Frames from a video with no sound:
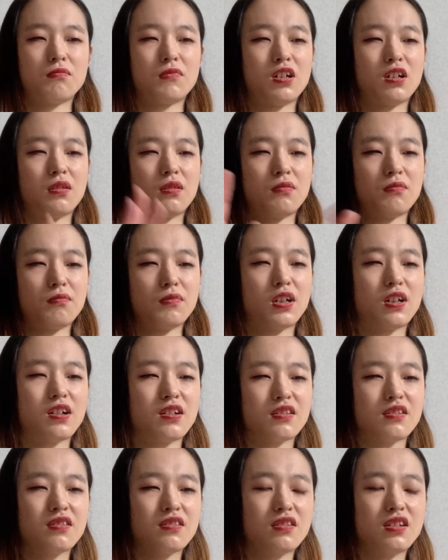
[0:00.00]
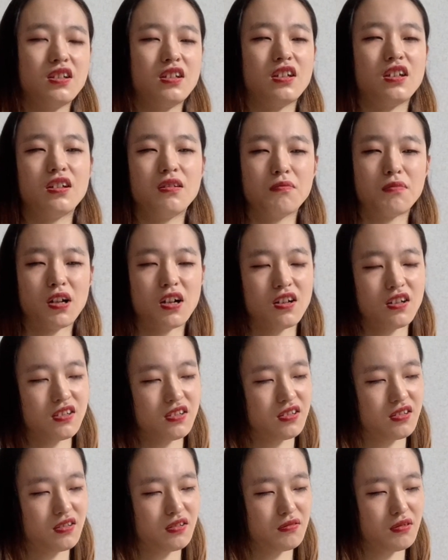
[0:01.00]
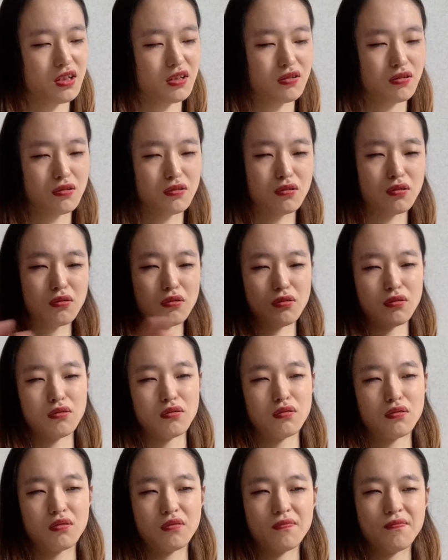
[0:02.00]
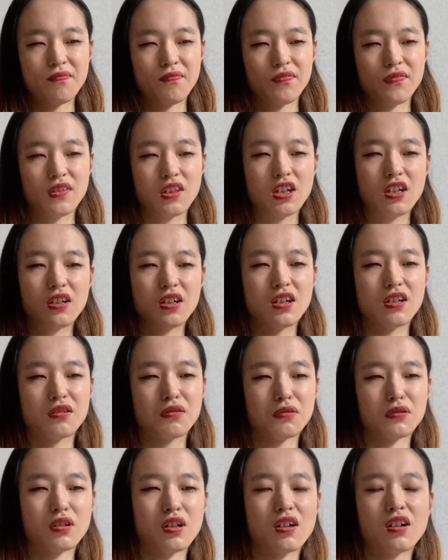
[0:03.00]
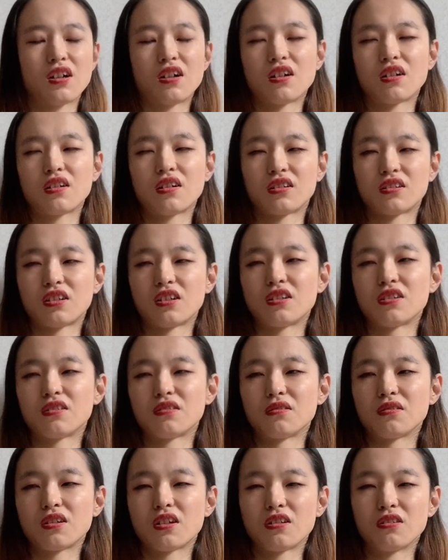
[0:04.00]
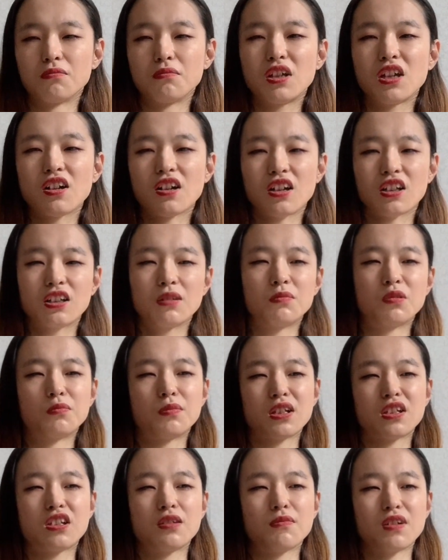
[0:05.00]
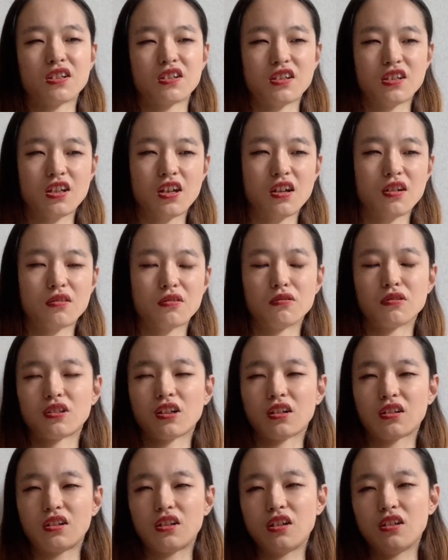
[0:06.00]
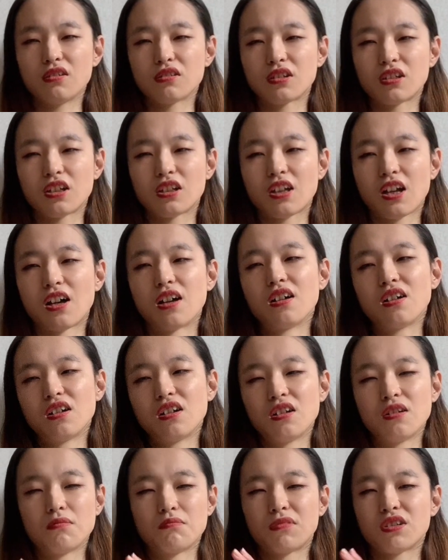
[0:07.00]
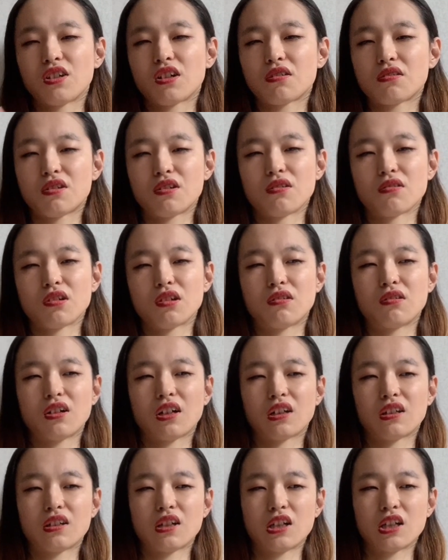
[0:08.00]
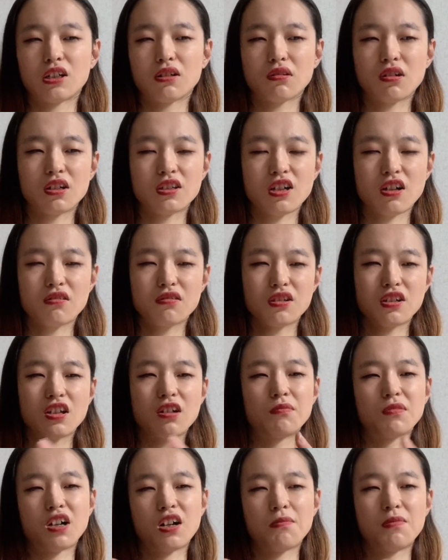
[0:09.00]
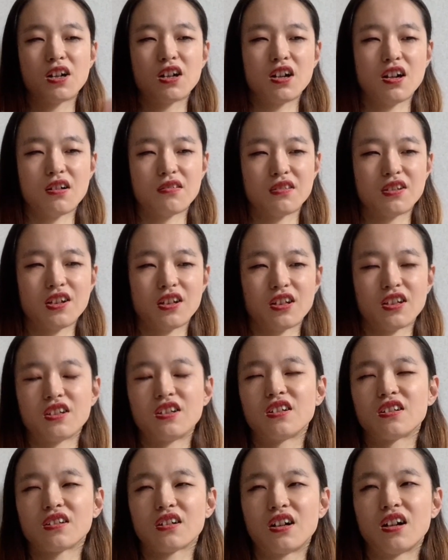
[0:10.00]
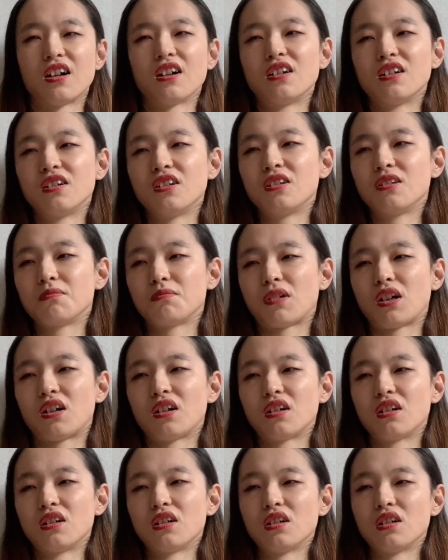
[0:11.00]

まあバランスいいバランスはちょっと年齢層高かったりするけど見え方もまちまちでそうさっき言ってた弱視の人やったりとか弱視でも幅があるじゃないですか。まあ